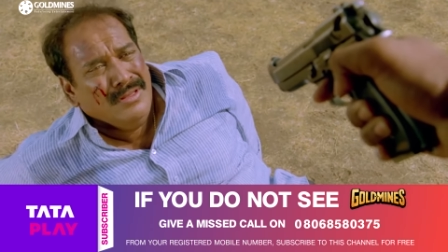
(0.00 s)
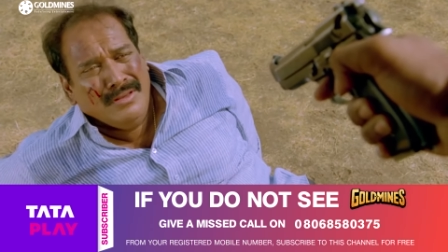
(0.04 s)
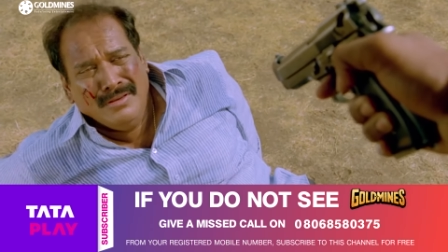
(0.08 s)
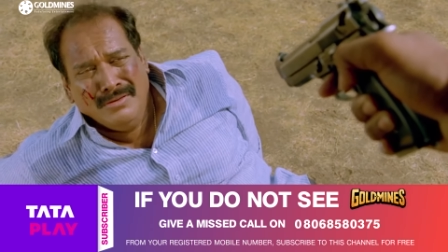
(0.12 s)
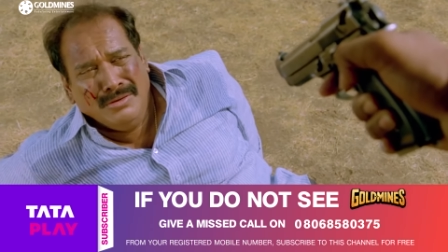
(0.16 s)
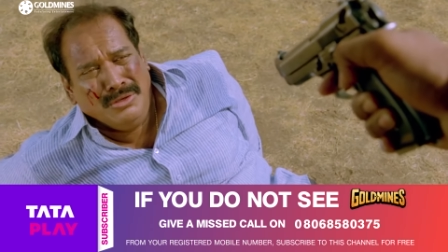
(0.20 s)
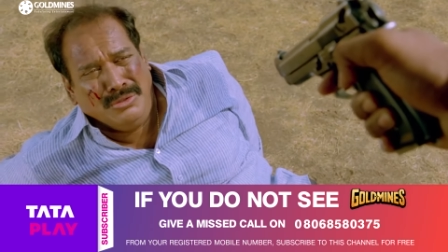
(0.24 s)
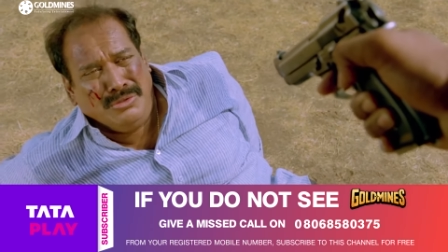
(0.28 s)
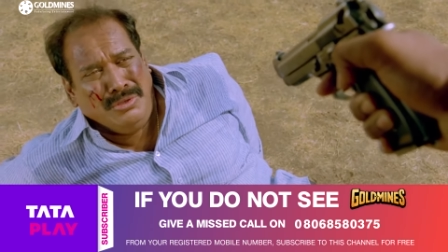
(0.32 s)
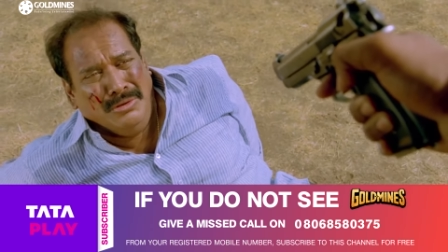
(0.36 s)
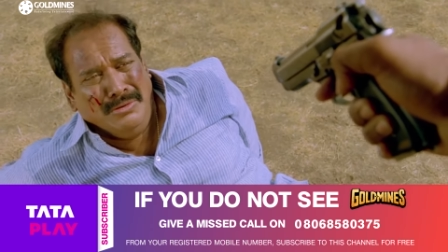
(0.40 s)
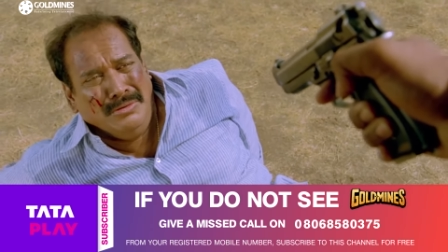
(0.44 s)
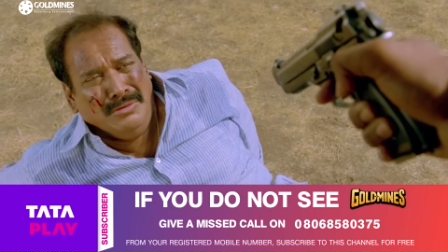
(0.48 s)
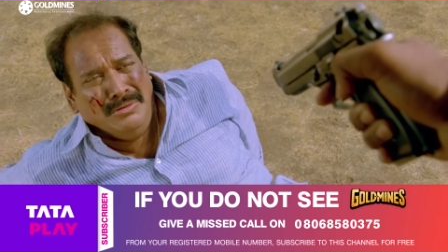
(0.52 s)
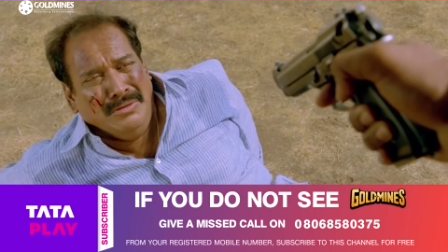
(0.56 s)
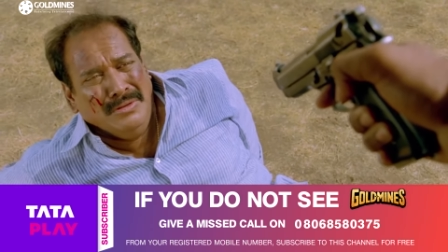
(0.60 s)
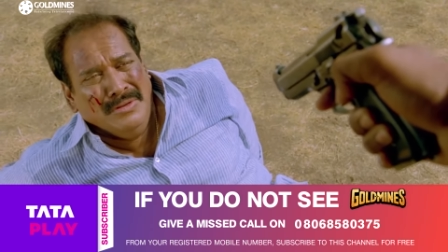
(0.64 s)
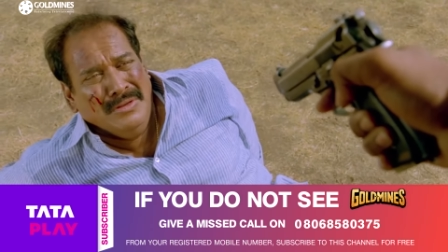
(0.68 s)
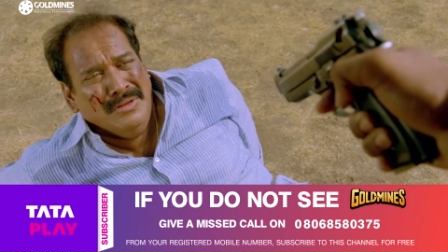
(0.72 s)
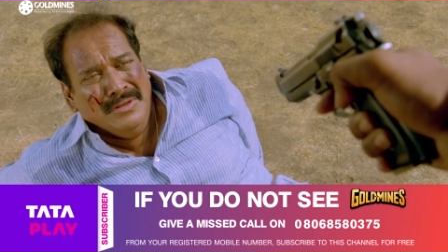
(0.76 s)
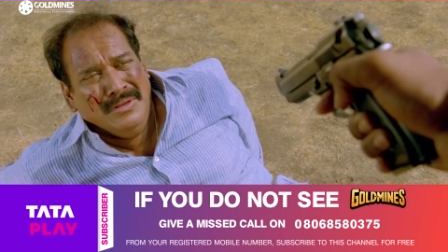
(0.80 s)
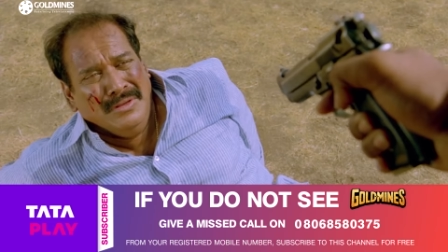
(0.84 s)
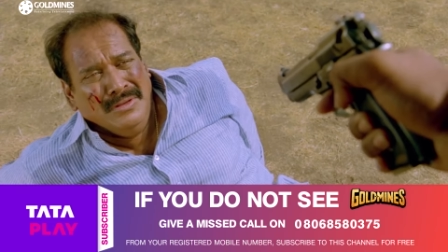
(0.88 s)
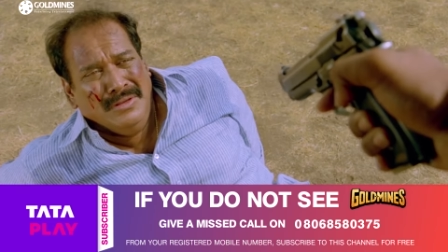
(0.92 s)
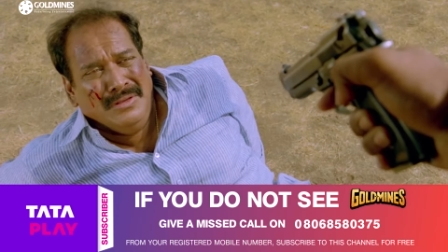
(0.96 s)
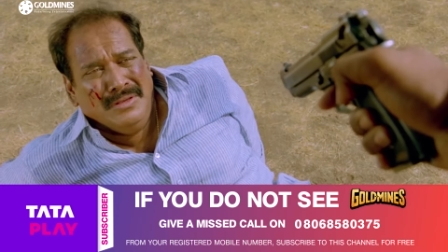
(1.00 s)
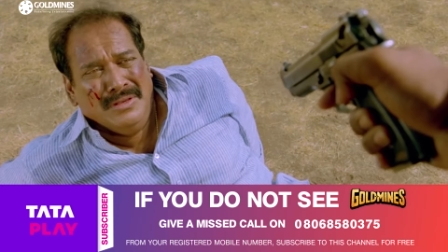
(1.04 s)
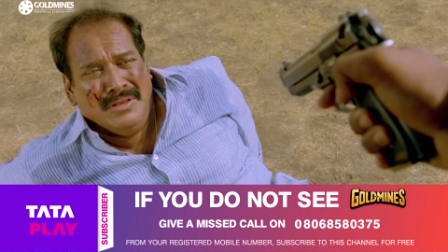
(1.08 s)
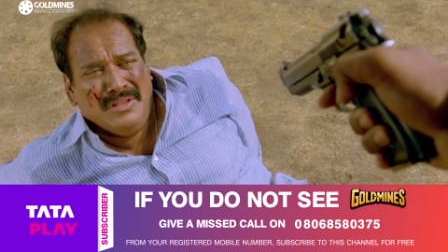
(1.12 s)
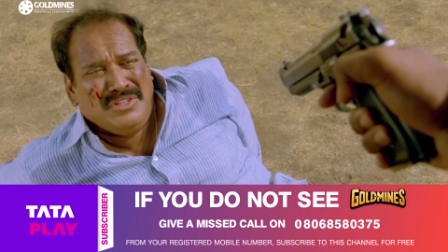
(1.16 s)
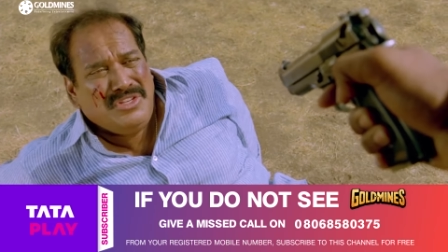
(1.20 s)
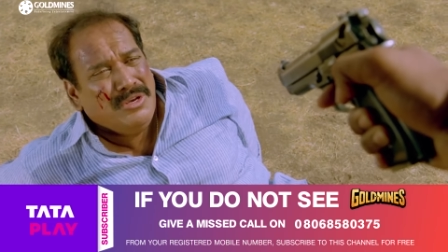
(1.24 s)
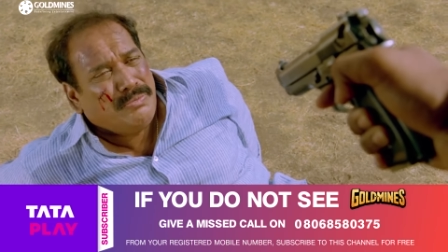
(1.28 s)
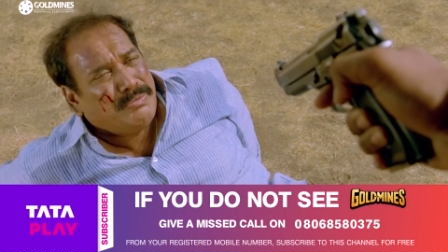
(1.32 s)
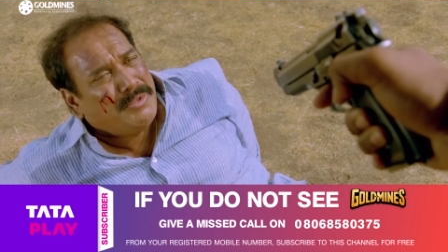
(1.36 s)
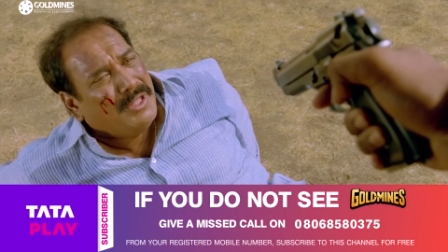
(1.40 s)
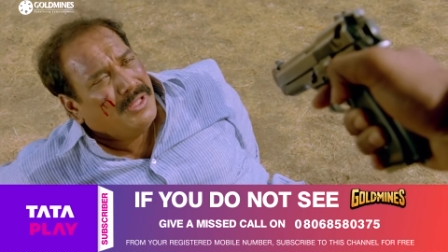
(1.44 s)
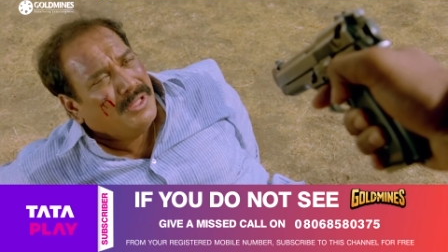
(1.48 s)
मुझे मत मारो
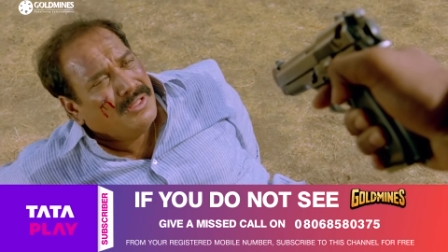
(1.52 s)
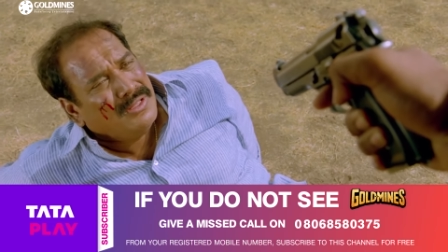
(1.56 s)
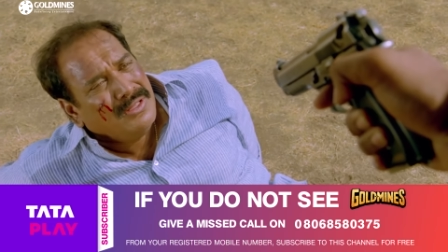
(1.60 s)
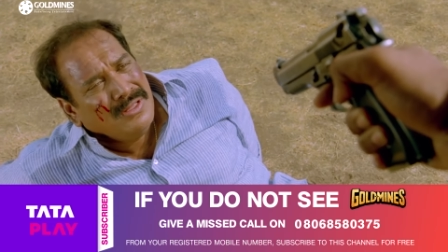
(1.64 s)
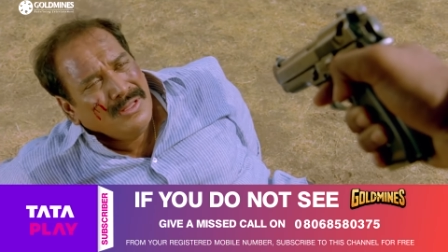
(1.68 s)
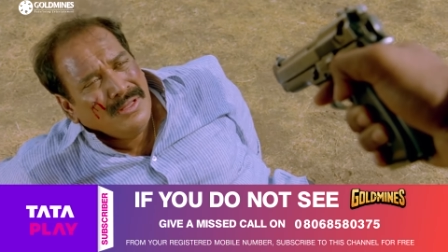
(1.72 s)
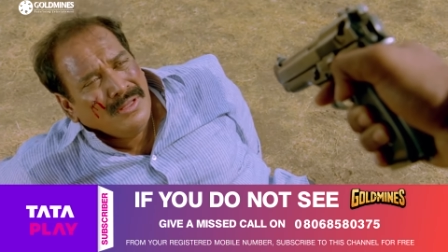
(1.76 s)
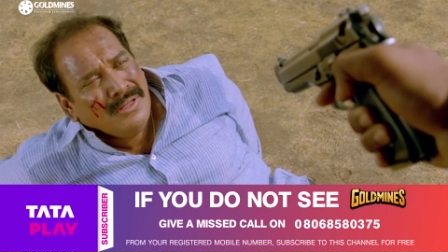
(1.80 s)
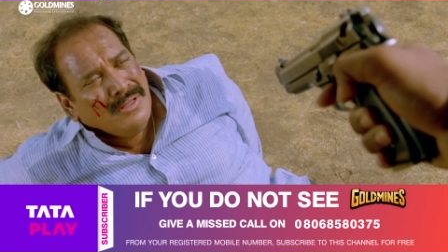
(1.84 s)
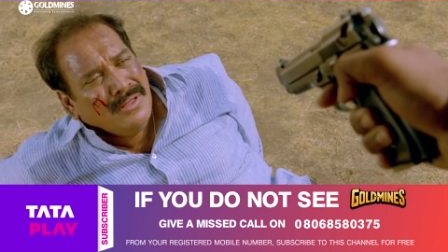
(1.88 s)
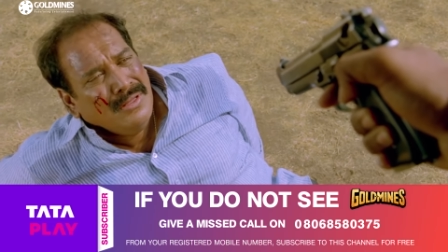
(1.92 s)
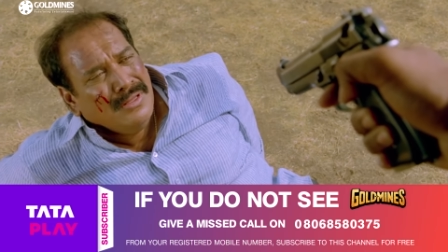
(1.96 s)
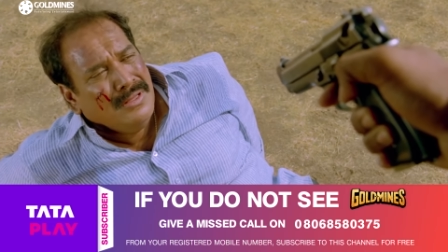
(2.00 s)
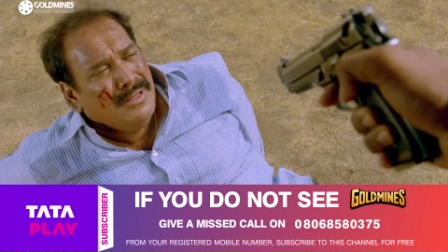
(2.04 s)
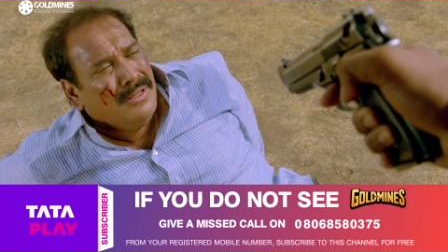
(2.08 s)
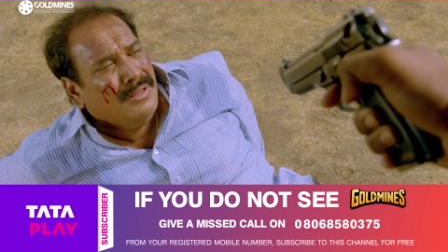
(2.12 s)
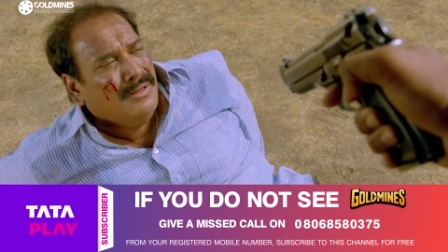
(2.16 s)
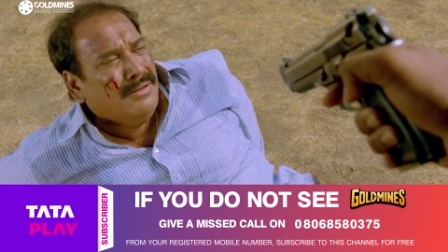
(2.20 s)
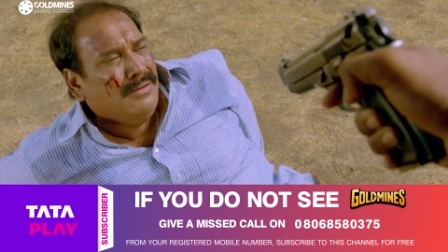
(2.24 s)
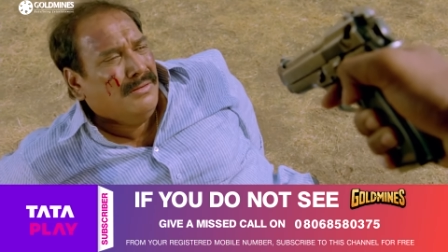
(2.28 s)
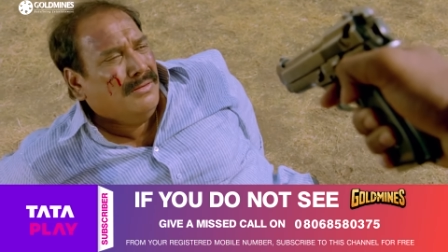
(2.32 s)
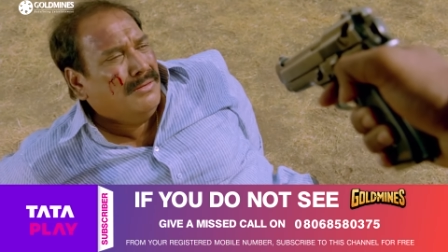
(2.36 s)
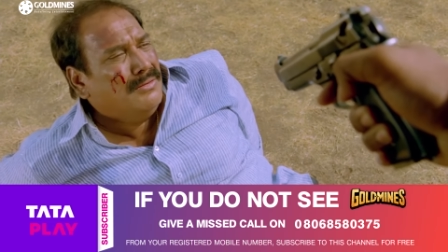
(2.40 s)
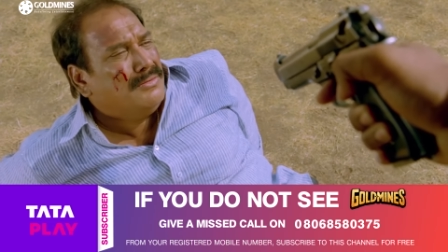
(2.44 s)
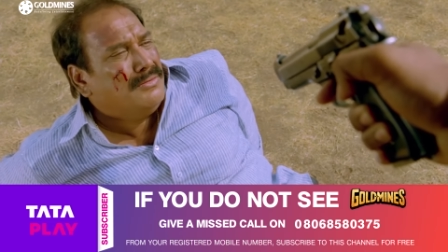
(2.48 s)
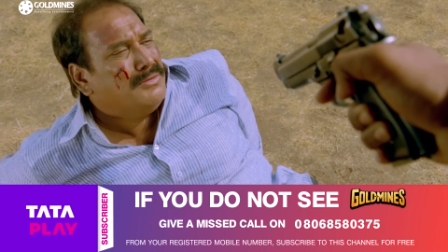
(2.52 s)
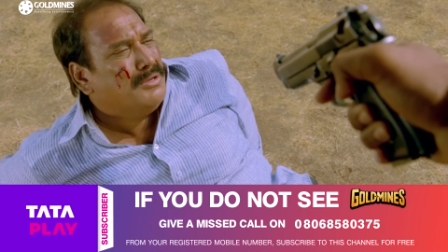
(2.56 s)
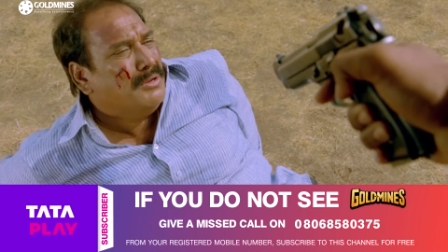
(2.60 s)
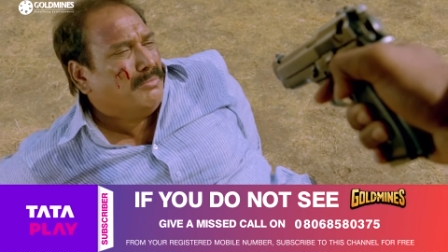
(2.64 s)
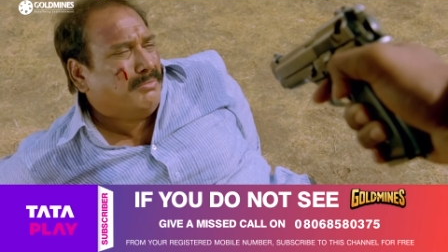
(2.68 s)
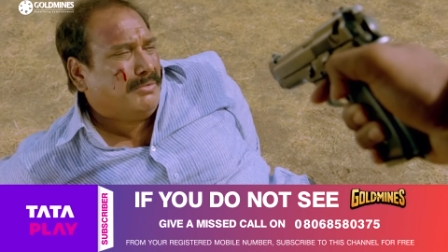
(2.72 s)
बताता हूँ सब